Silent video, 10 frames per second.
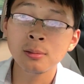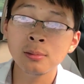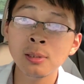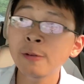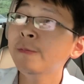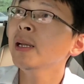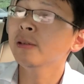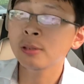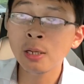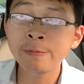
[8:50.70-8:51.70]
那飞
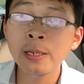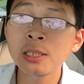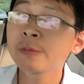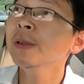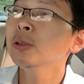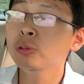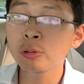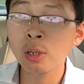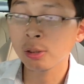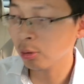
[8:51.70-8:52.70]
那飞机飞出
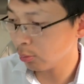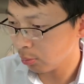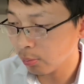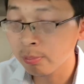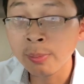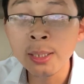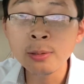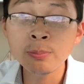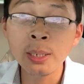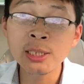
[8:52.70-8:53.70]
去了都没
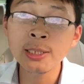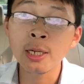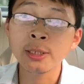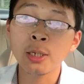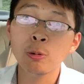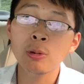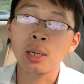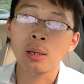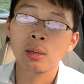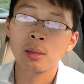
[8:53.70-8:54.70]
没机场降落了，
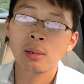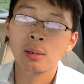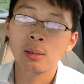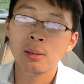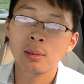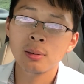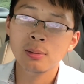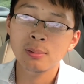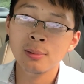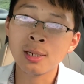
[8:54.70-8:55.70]

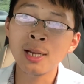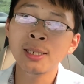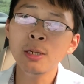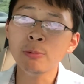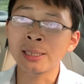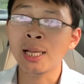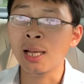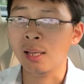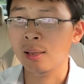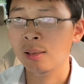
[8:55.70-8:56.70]
肯定完
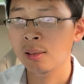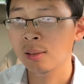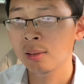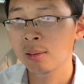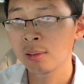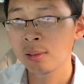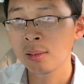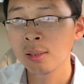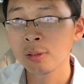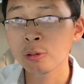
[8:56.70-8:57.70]
蛋。
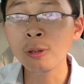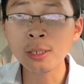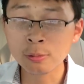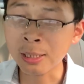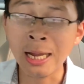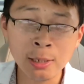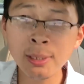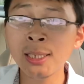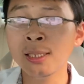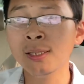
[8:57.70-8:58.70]
所以台
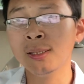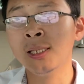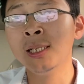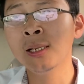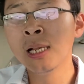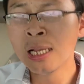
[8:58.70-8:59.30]
湾你你